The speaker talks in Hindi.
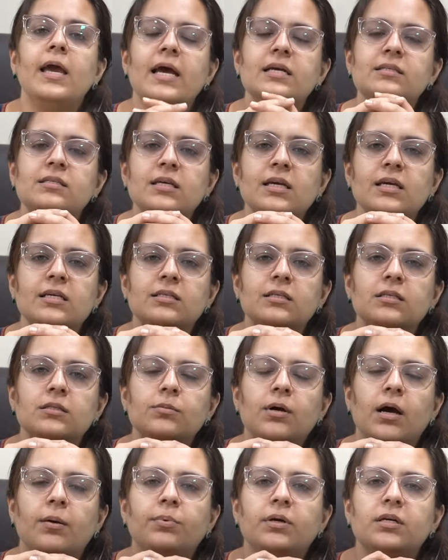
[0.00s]
ऐसे केसेस
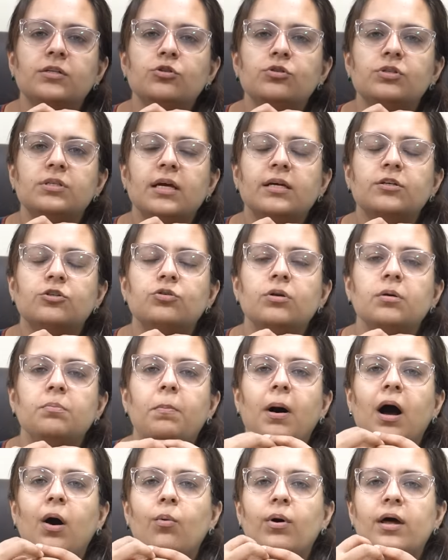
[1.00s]
में आपका जो सेक्शुअल
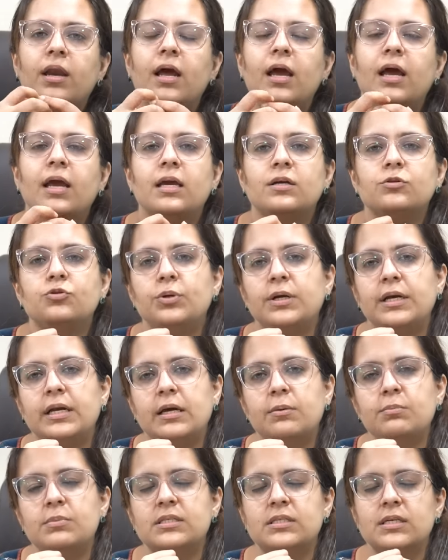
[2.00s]
पावर है या जो
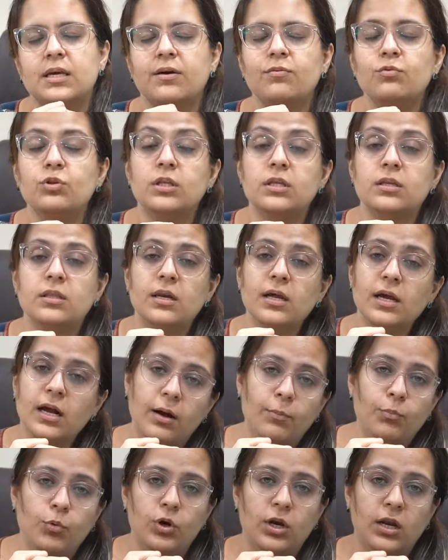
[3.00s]
इंटरमेसी है वो धीरे धीरे
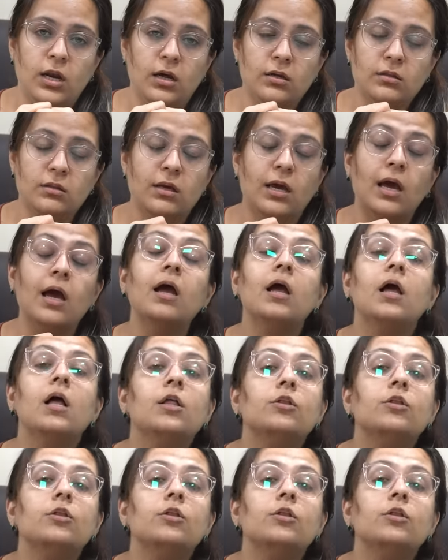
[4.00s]
कम होने लगती है